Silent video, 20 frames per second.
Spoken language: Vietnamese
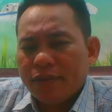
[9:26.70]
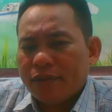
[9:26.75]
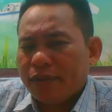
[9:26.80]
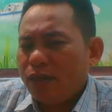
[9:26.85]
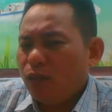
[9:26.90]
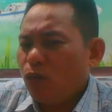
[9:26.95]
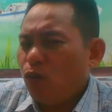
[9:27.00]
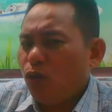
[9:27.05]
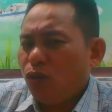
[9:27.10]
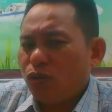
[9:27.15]

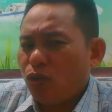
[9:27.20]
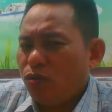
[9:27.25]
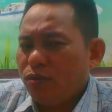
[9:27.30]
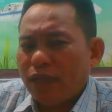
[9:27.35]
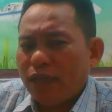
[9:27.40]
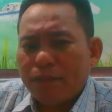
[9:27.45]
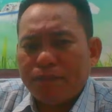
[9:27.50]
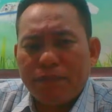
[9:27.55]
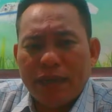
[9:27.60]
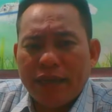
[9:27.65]
cái nguồn thu
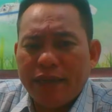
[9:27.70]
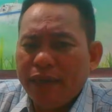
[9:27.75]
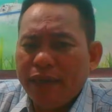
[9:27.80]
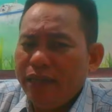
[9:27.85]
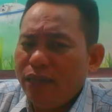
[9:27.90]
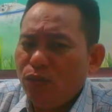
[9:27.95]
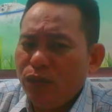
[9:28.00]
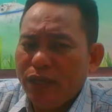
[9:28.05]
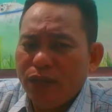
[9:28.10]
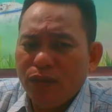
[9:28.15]
nhập là
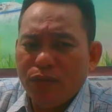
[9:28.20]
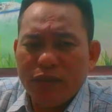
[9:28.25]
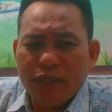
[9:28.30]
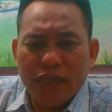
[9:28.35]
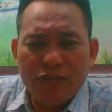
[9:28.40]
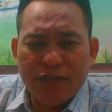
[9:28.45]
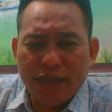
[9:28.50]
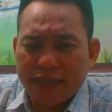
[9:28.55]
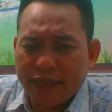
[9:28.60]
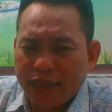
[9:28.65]
điều điều
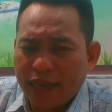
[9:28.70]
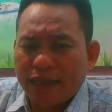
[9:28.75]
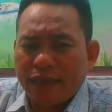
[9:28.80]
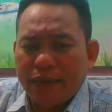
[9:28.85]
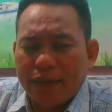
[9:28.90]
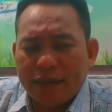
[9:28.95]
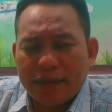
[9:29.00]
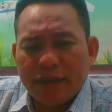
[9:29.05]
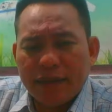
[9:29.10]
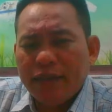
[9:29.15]
như vách
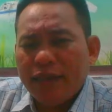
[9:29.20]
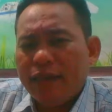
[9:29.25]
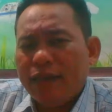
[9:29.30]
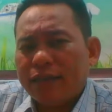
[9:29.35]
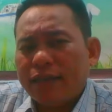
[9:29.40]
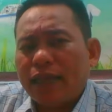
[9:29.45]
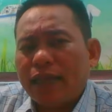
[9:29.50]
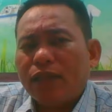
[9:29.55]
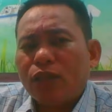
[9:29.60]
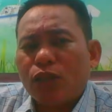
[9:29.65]
chanh có nghĩa là
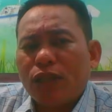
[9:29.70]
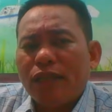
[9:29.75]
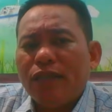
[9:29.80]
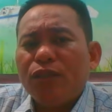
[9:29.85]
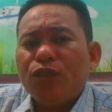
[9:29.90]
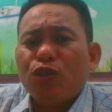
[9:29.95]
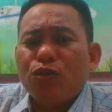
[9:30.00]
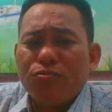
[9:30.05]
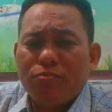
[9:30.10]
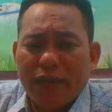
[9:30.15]
người ta tính
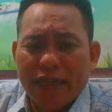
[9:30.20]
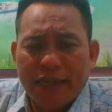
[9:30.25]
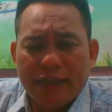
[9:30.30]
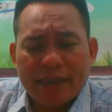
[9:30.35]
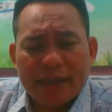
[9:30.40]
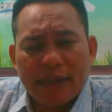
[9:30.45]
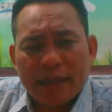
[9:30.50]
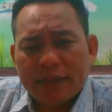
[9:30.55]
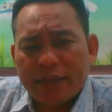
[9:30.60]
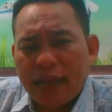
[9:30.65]
trung bình
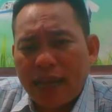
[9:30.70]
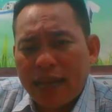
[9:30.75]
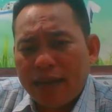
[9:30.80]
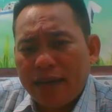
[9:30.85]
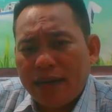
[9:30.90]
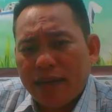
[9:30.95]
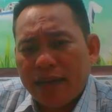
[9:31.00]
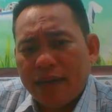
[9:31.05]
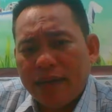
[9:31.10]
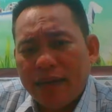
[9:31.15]
có
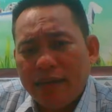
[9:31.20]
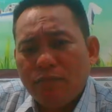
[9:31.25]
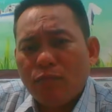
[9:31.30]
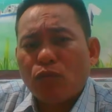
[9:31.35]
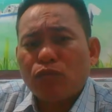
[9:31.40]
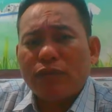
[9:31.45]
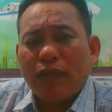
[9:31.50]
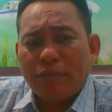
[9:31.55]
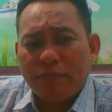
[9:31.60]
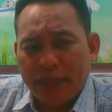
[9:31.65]
tháng là hơn
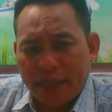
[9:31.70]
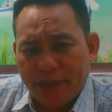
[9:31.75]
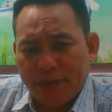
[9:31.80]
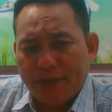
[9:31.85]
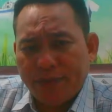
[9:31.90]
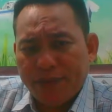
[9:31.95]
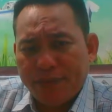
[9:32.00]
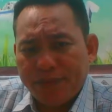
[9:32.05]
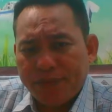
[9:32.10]
100 triệu